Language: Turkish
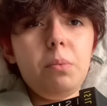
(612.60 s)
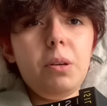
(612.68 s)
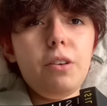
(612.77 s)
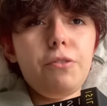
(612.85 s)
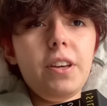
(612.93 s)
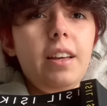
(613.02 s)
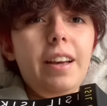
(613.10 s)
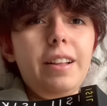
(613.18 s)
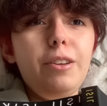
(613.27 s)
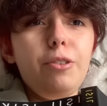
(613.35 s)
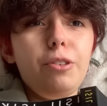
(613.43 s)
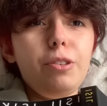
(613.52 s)
bir kafeye
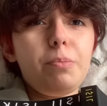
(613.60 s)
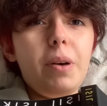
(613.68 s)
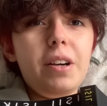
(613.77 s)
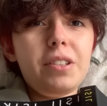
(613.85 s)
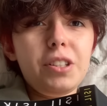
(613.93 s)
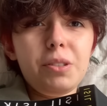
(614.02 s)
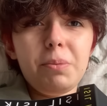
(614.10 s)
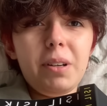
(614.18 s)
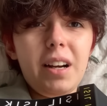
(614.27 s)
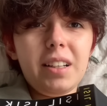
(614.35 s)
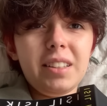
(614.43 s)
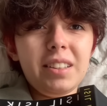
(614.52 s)
50 euroluk bahşiş
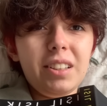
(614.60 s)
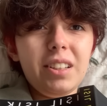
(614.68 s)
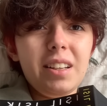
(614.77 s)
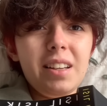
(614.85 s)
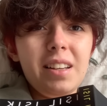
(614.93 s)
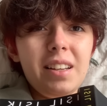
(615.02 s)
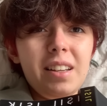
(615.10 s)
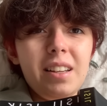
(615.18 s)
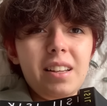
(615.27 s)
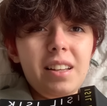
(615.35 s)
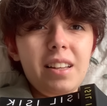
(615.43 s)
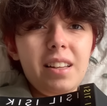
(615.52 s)
bıraktı.
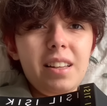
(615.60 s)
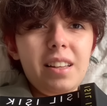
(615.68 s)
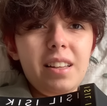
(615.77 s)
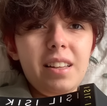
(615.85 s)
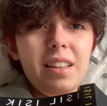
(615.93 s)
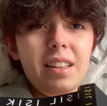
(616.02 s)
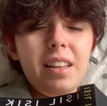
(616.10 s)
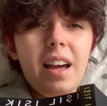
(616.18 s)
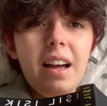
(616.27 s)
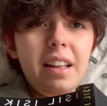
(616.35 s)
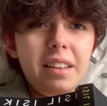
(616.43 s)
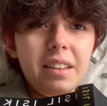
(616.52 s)

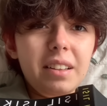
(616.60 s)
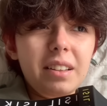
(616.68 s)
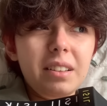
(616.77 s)
Yani